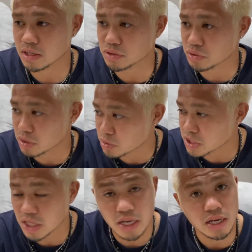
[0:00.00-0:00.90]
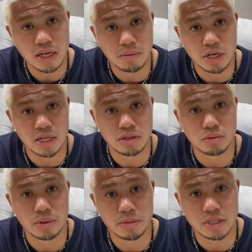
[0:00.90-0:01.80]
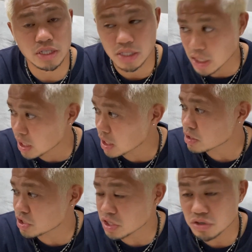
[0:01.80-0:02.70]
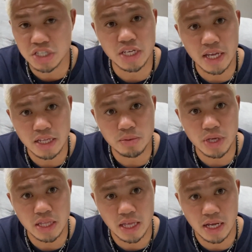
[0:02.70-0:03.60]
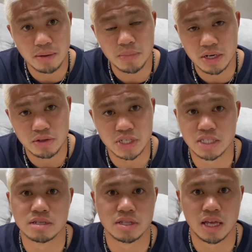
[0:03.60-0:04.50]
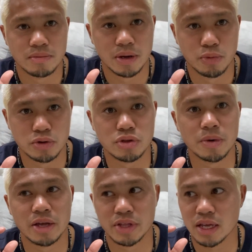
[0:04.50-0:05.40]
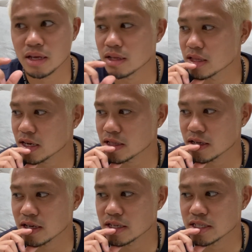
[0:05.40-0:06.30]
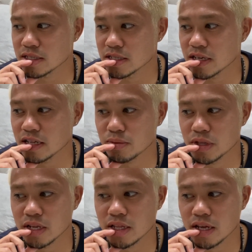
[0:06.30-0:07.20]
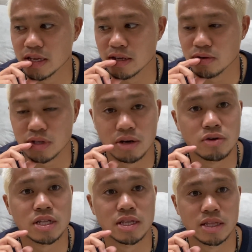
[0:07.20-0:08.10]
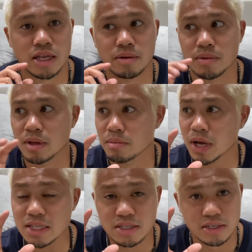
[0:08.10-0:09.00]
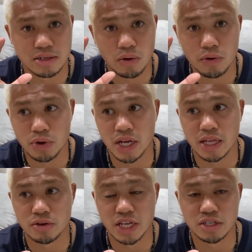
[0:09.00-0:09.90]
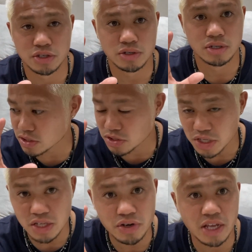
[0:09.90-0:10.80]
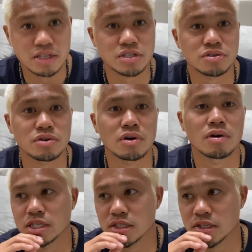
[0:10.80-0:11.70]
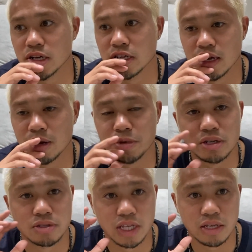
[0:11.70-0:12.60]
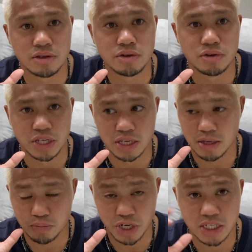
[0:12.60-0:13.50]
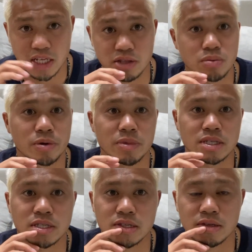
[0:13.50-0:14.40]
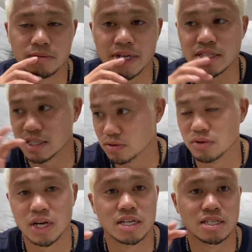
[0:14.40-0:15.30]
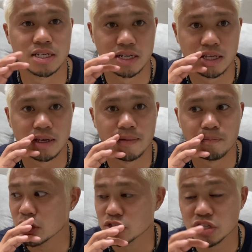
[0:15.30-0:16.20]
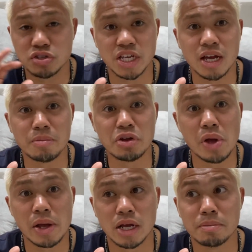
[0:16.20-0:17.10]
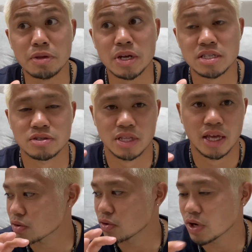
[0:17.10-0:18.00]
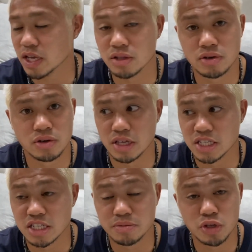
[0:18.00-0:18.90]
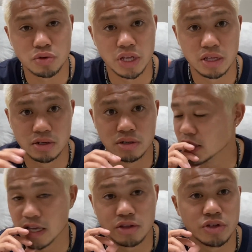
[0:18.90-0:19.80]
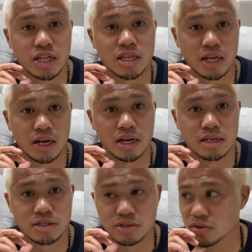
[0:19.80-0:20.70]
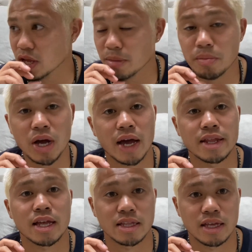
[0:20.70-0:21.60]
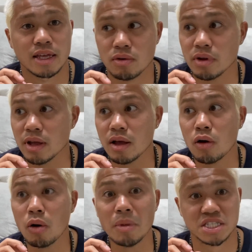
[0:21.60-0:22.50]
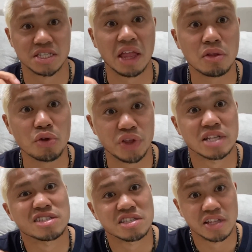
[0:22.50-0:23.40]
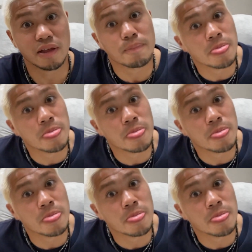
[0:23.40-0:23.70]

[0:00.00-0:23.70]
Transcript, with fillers: その気持ちで頑張りたいと思いますし、次の試合に向けて頑張るとかじゃなくて、まあ、僕の場合はね、なかなか試合にも出れないことが多かったんで、まずオフ明けの練習、次の練習をしっかりアピールできるようにプレーしたいと思います。まずはそこからですからね。次の試合頑張る、頑張りますって言って、オフ明けの1日目のトレーニング適当にやってたら、そりゃメンバー入れないんで。これ、本末転倒ってやつですね。